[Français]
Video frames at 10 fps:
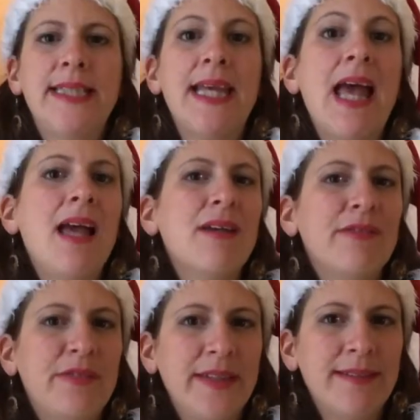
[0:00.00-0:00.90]
qui
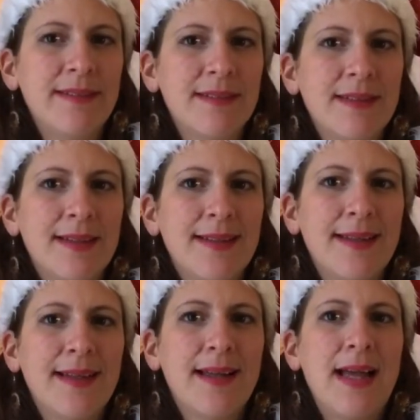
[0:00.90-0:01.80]
invitent
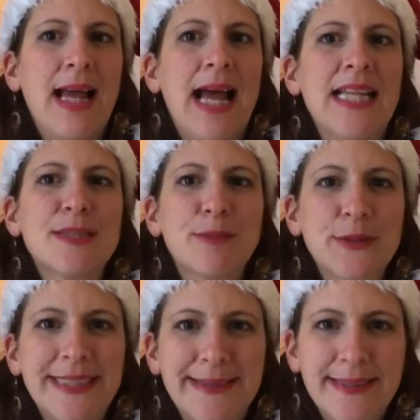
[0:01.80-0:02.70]
à se
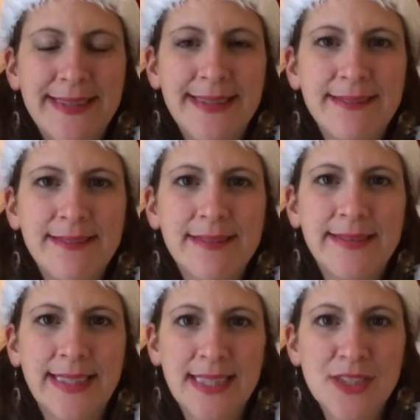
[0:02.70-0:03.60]
poser
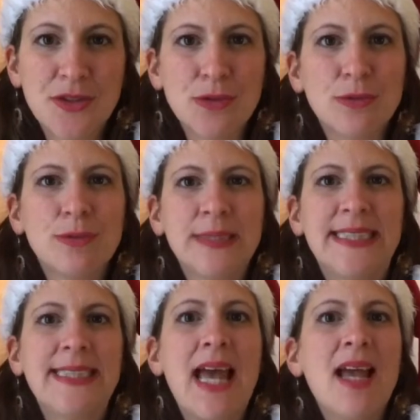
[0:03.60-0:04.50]
des questions,
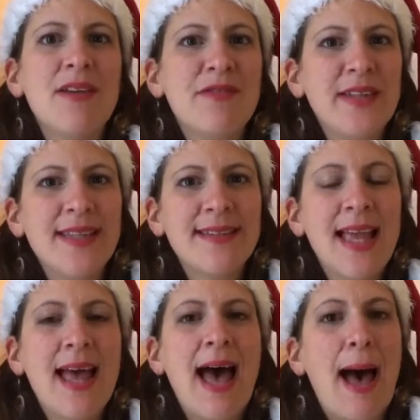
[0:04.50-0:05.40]
qui invitent
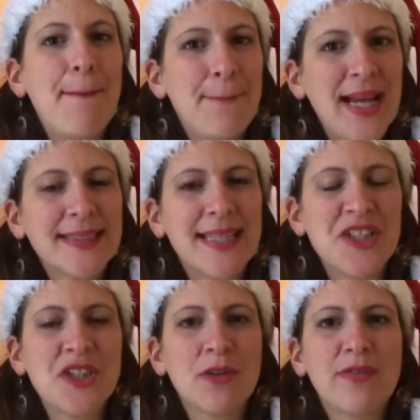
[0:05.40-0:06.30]
à
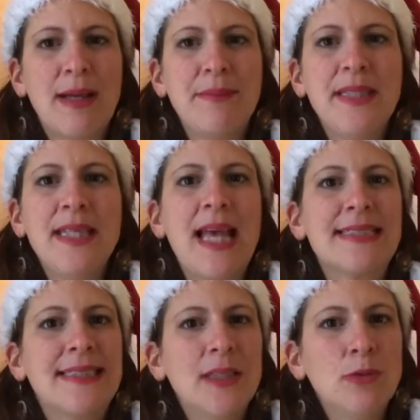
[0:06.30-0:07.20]
partager en famille,
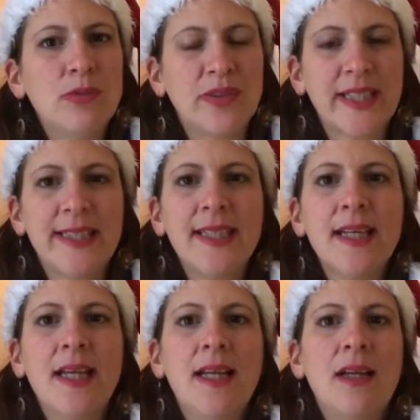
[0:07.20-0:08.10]
à se découvrir,
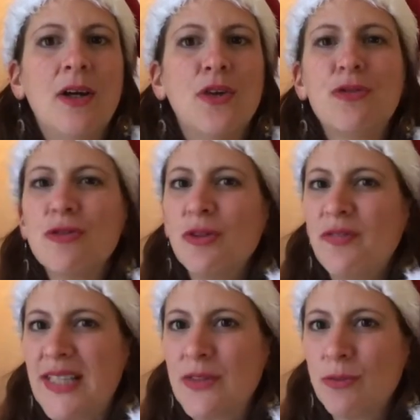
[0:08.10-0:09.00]
euh, toujours de
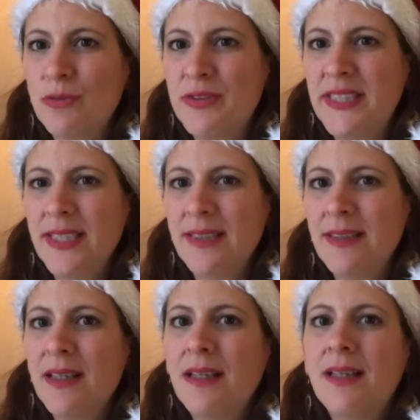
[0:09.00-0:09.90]
façon
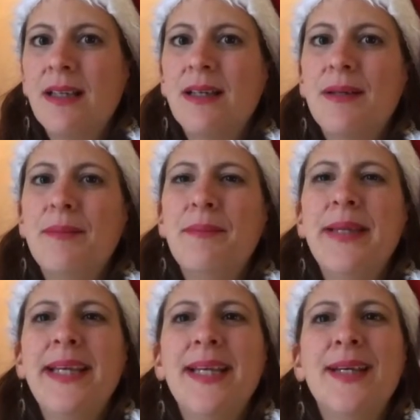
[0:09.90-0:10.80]
ludique,
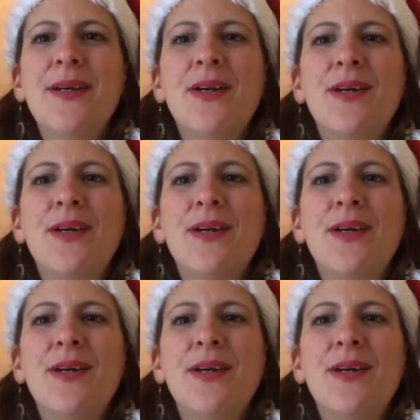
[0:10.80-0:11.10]
mais